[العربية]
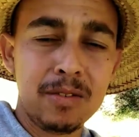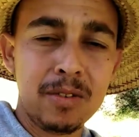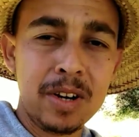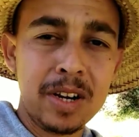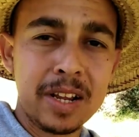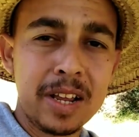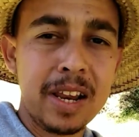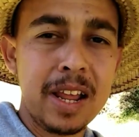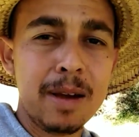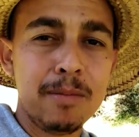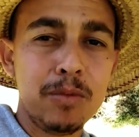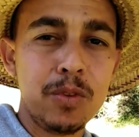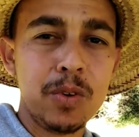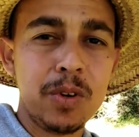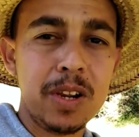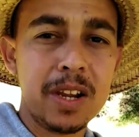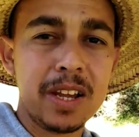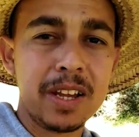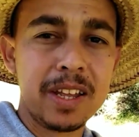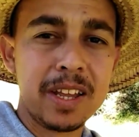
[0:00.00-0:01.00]
ولكن الحمد
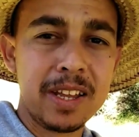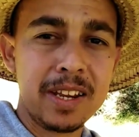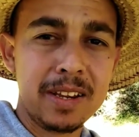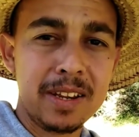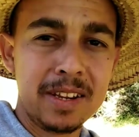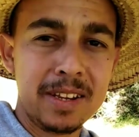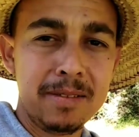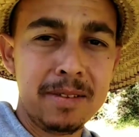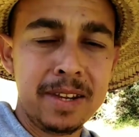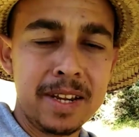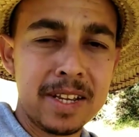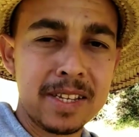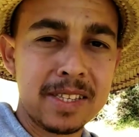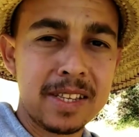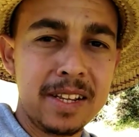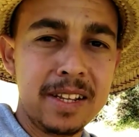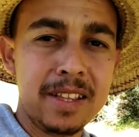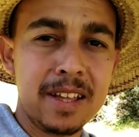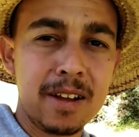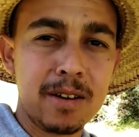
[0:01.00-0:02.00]
لله كاين الناس
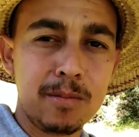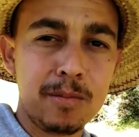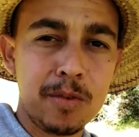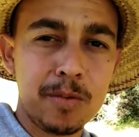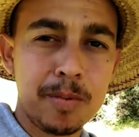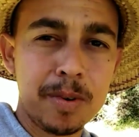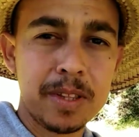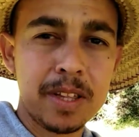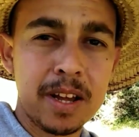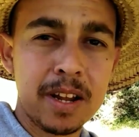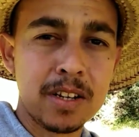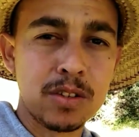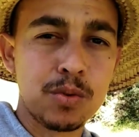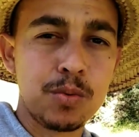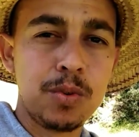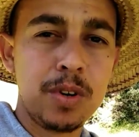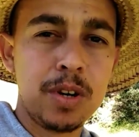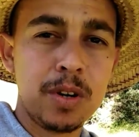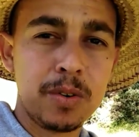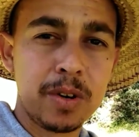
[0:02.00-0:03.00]
اللي داروا مبادرات
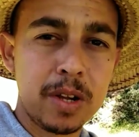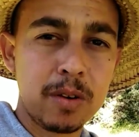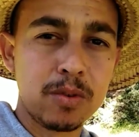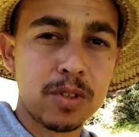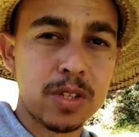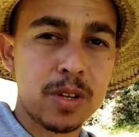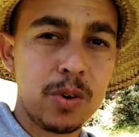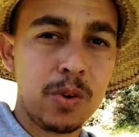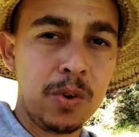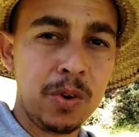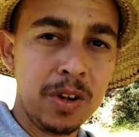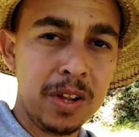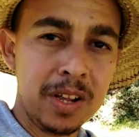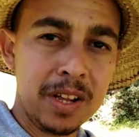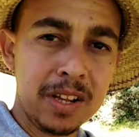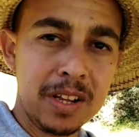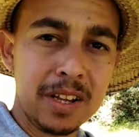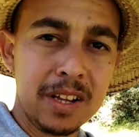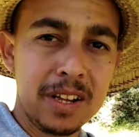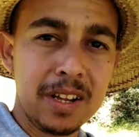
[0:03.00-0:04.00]
ولاو كيوصلوا
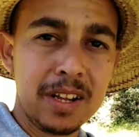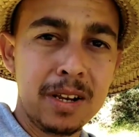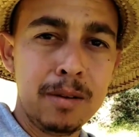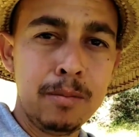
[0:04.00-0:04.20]
آه،